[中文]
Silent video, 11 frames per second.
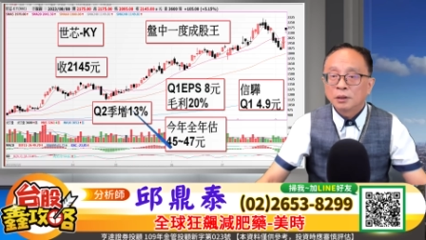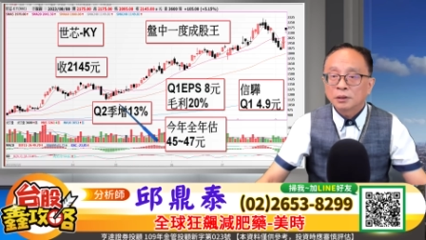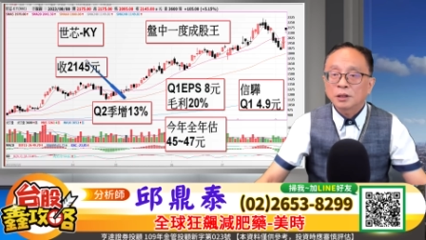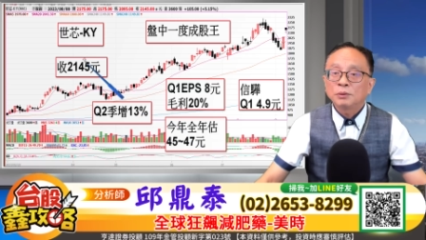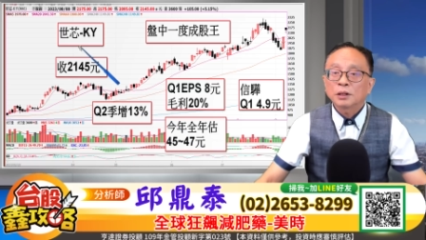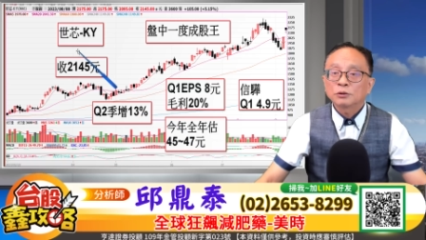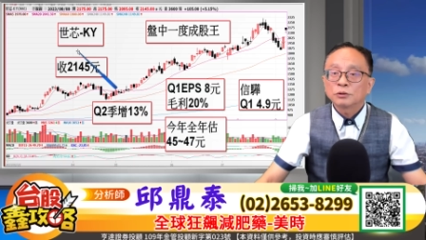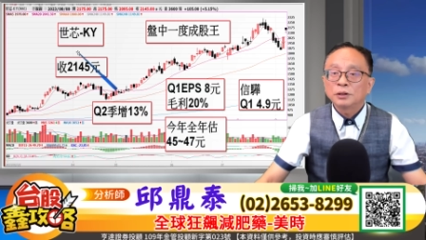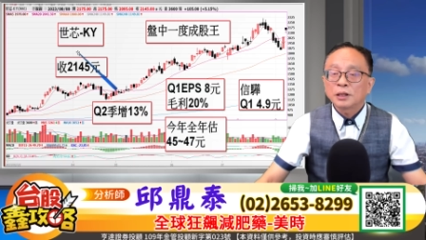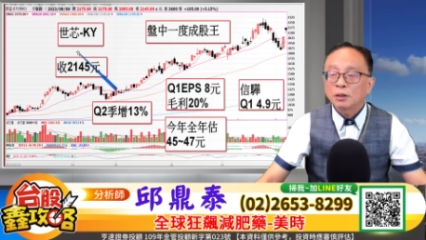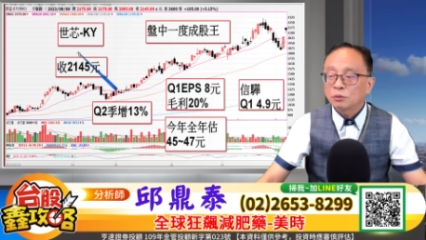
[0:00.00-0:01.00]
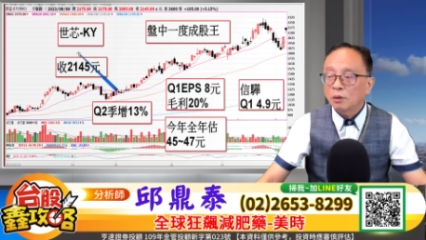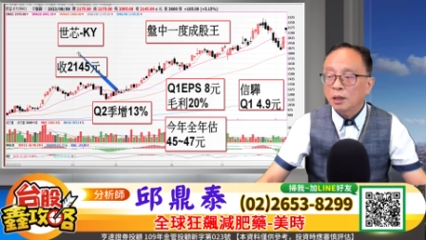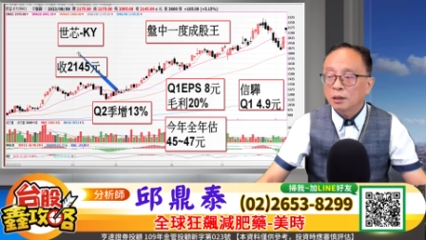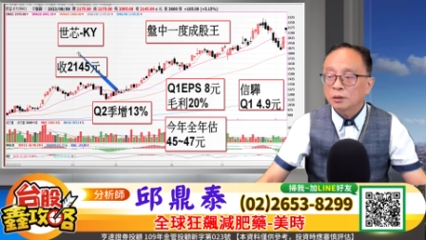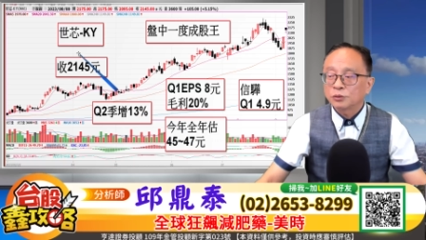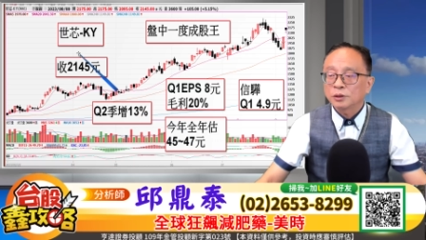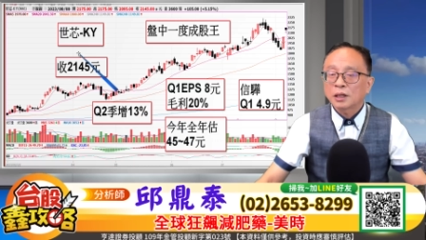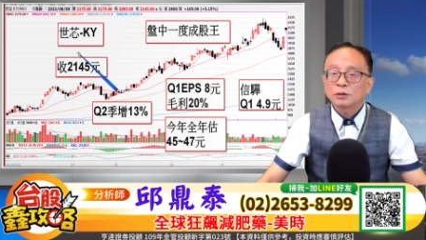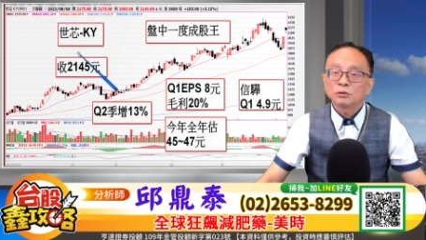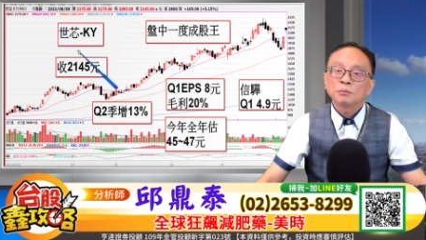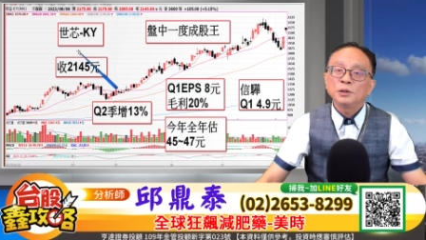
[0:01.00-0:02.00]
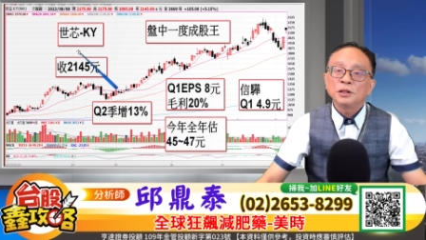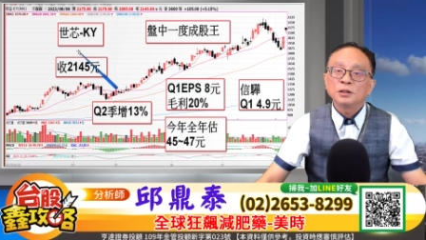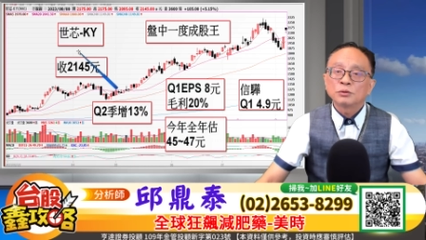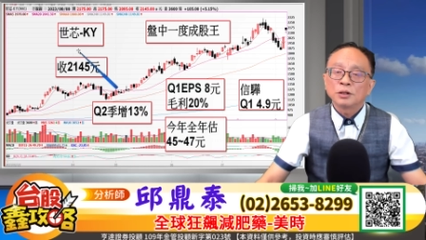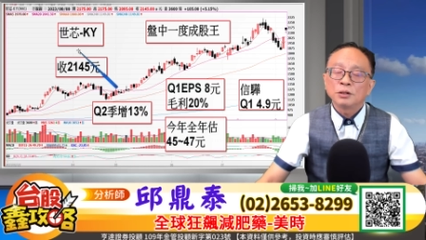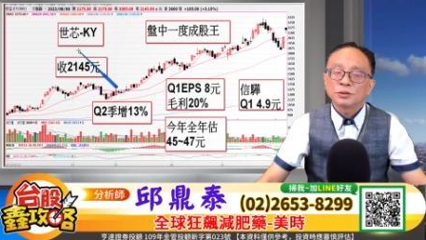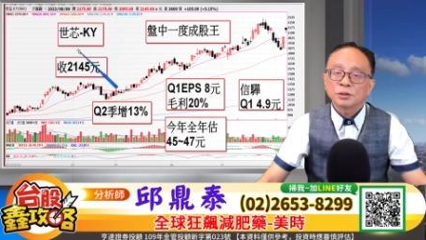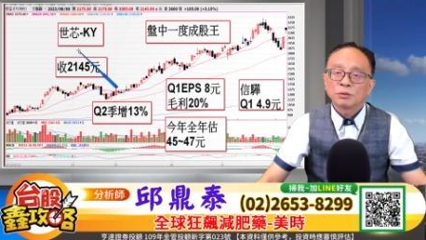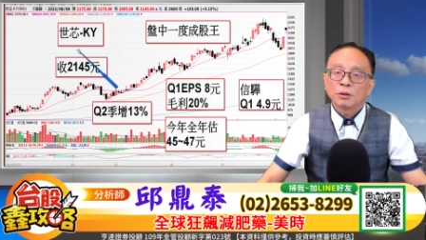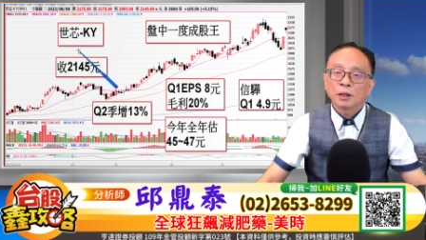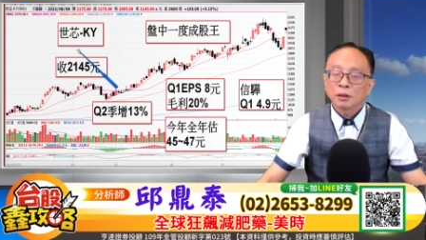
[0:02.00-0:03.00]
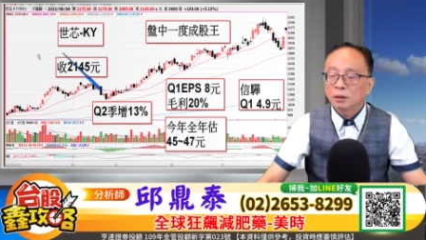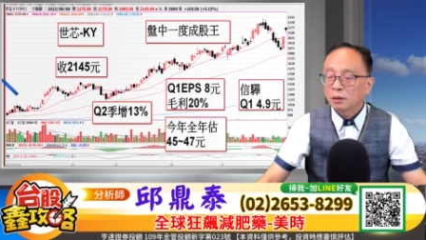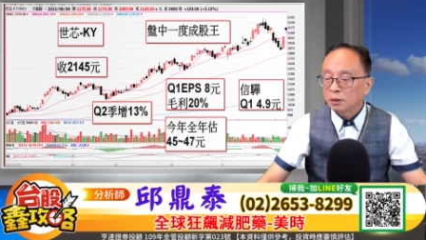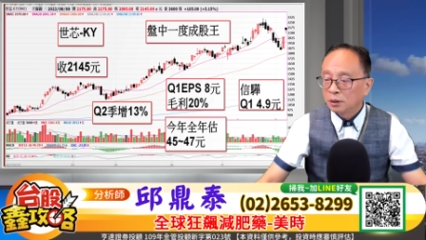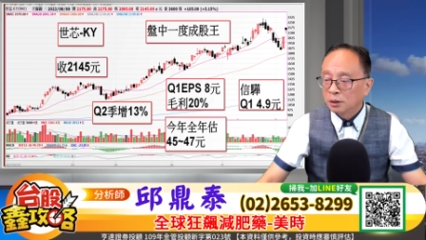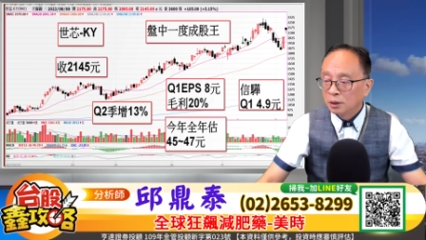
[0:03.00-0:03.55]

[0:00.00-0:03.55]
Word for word: 那因为他昨天当股王了，所以大家说明年赚六十块哦，